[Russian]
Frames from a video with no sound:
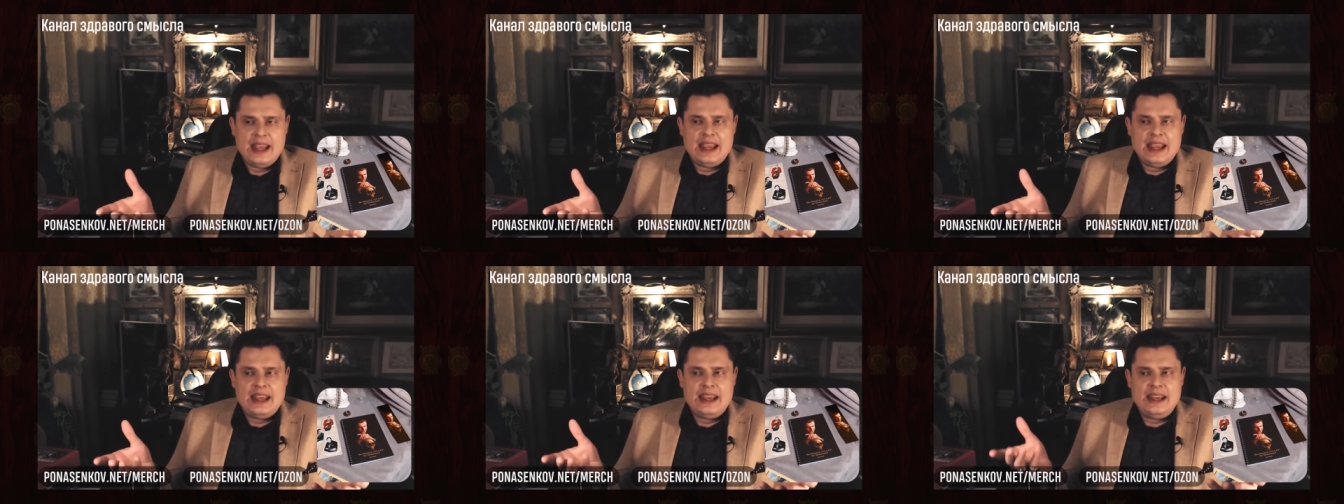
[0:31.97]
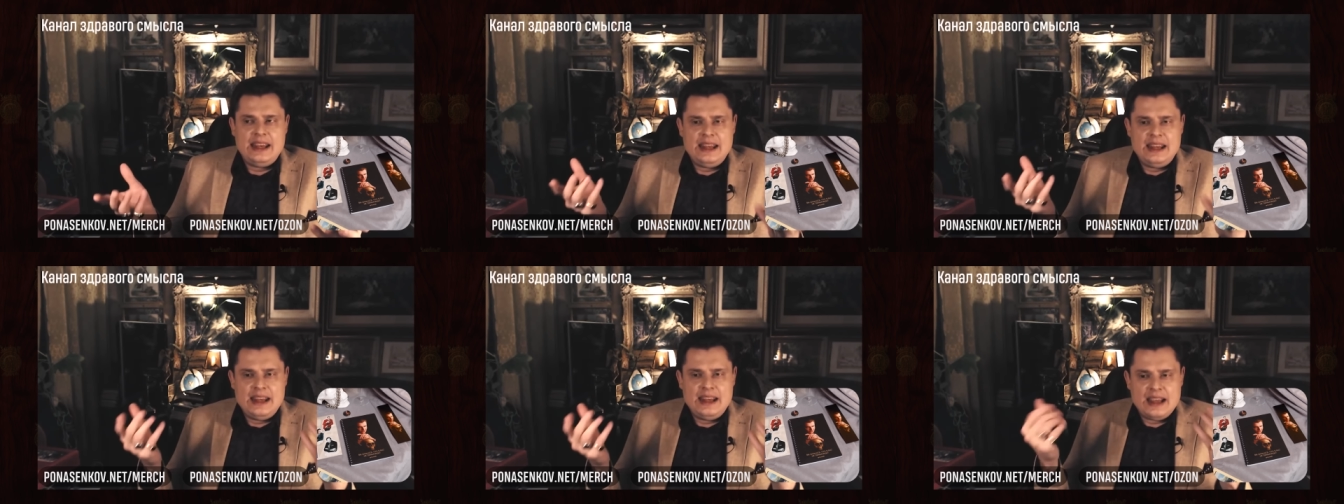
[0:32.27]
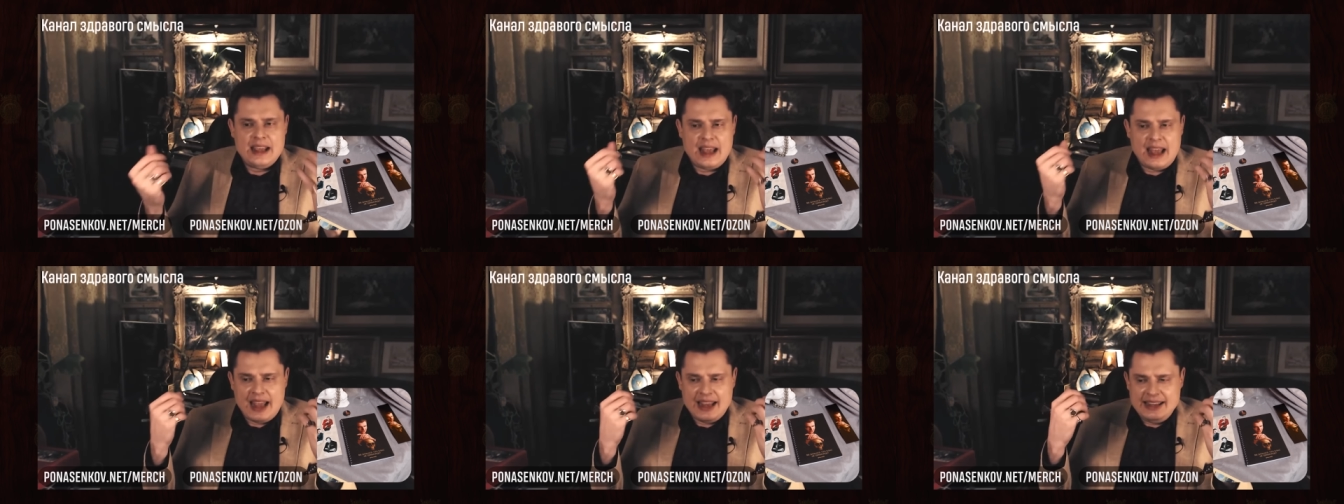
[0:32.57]
И
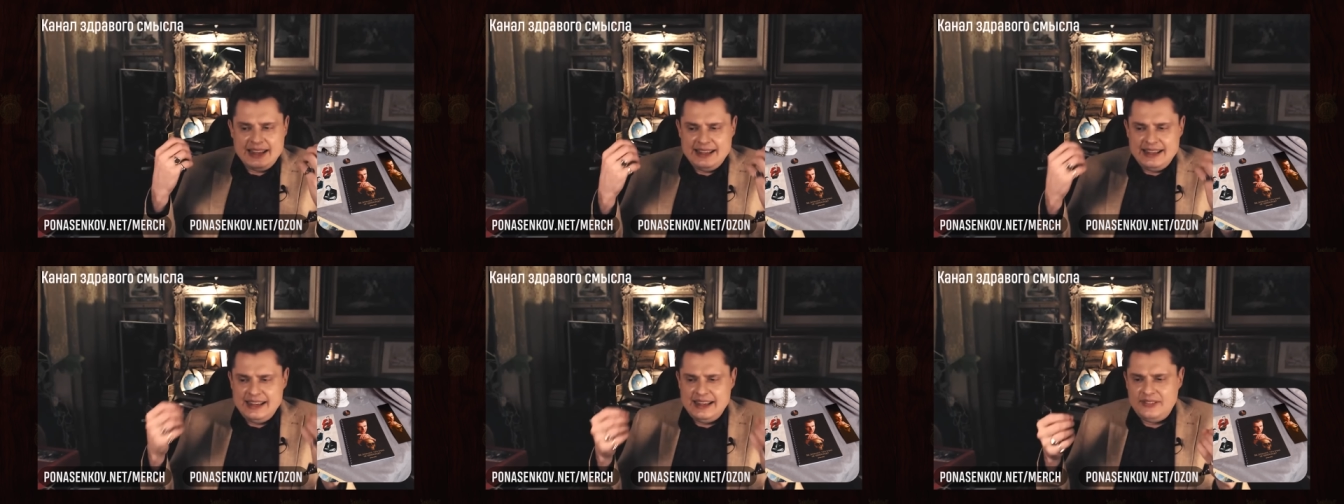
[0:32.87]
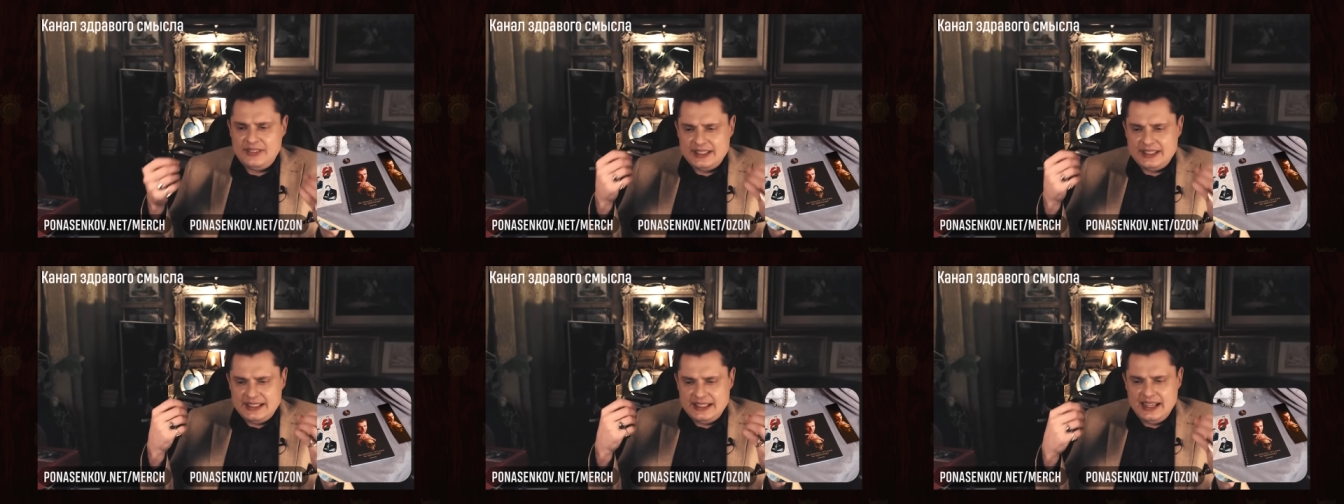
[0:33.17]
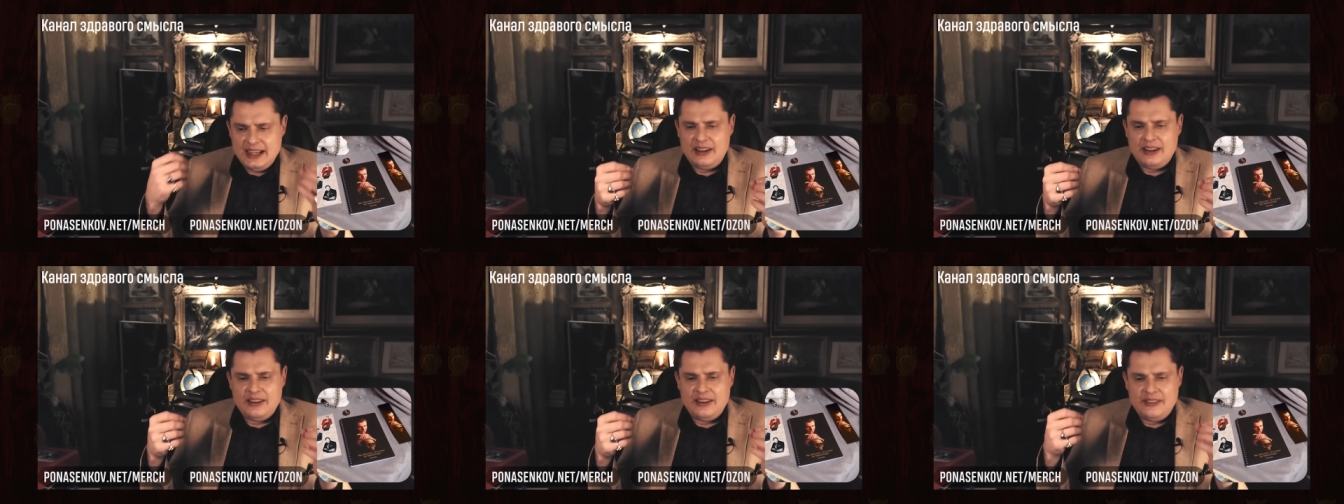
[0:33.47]
они
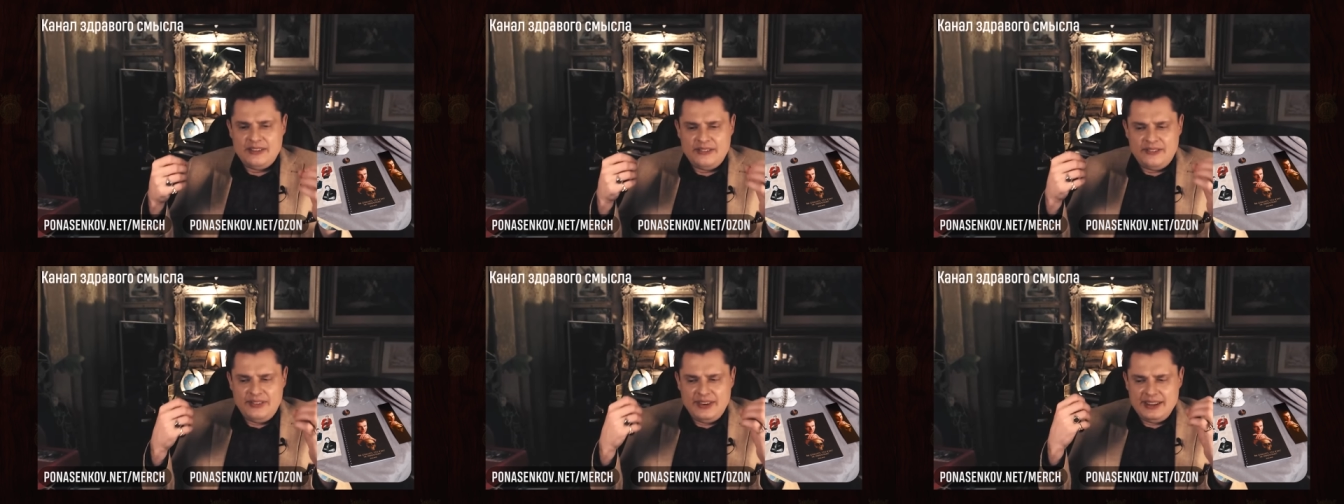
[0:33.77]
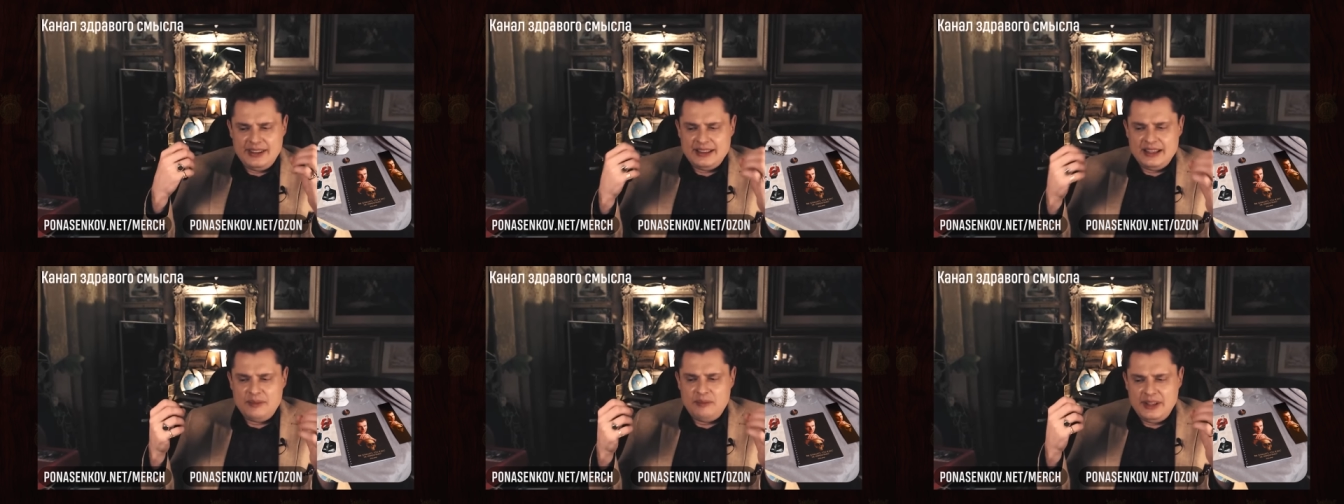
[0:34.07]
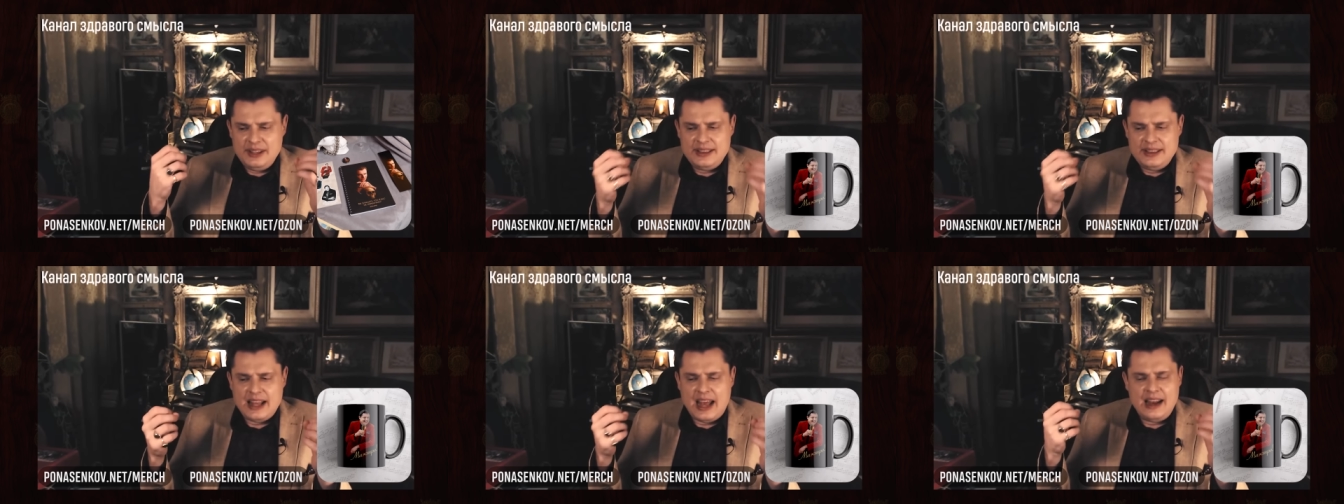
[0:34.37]
все
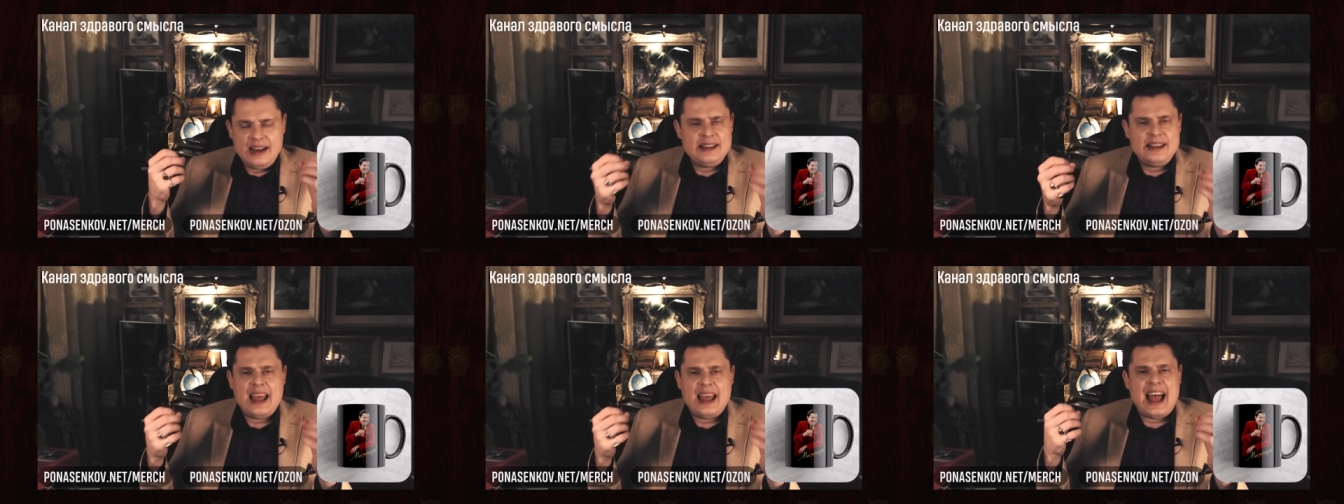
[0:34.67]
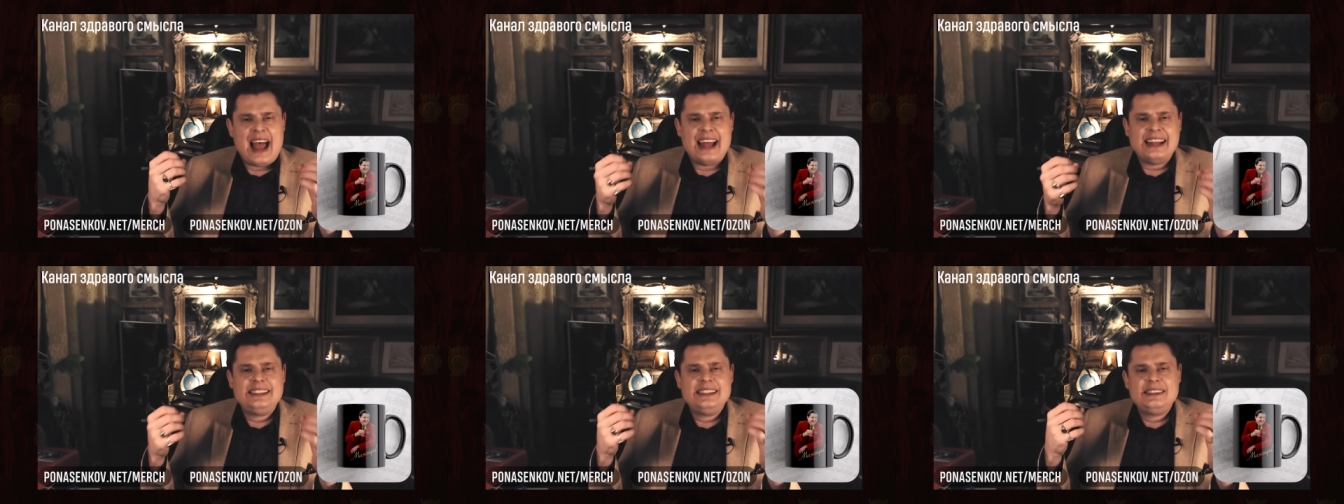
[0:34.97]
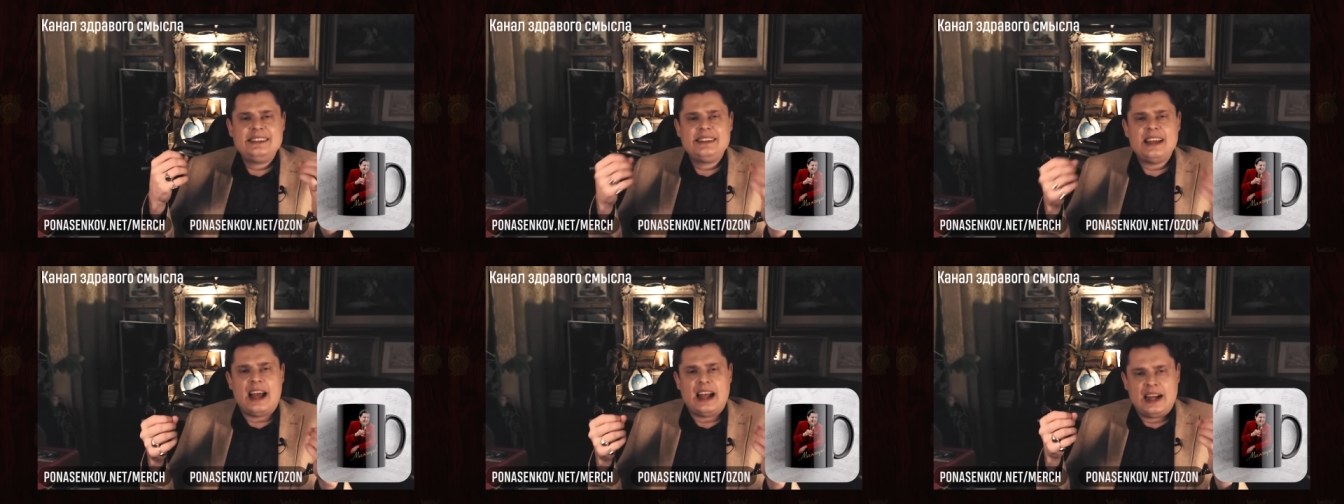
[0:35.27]
феноменально
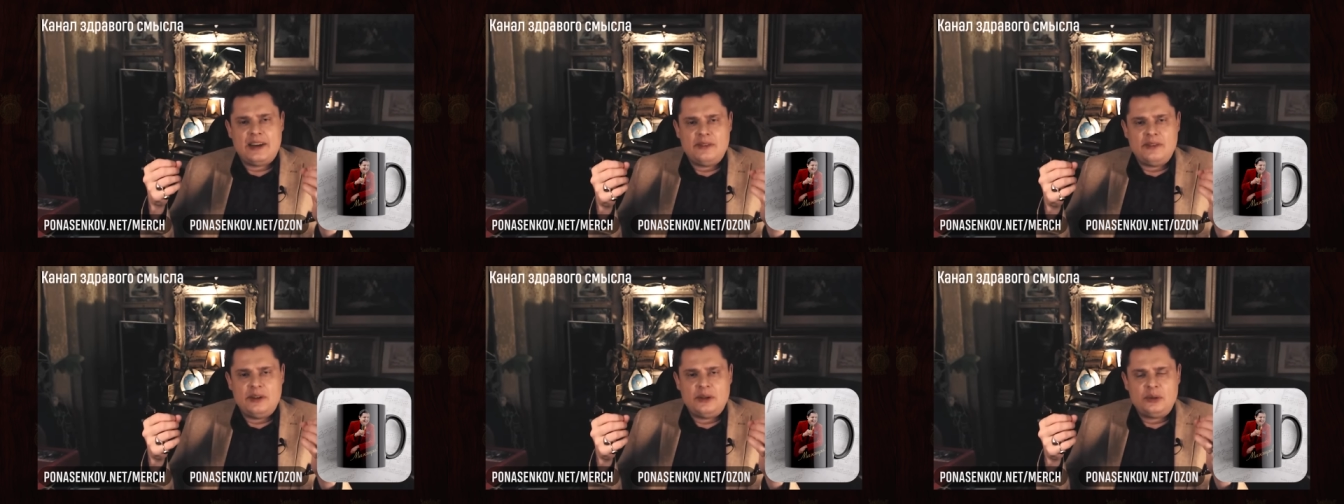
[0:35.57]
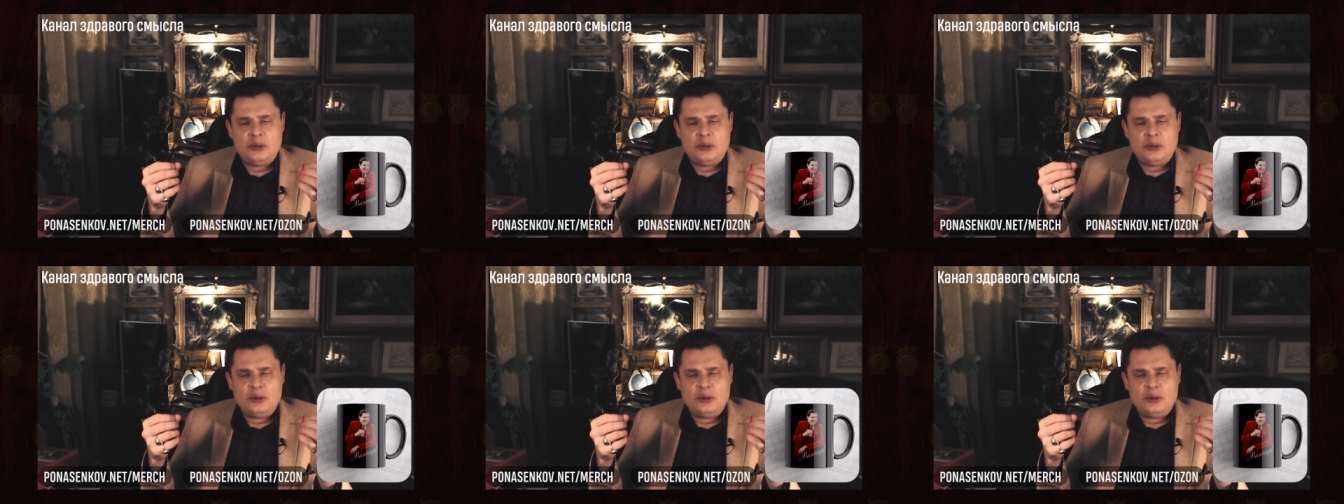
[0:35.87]
одинаковые.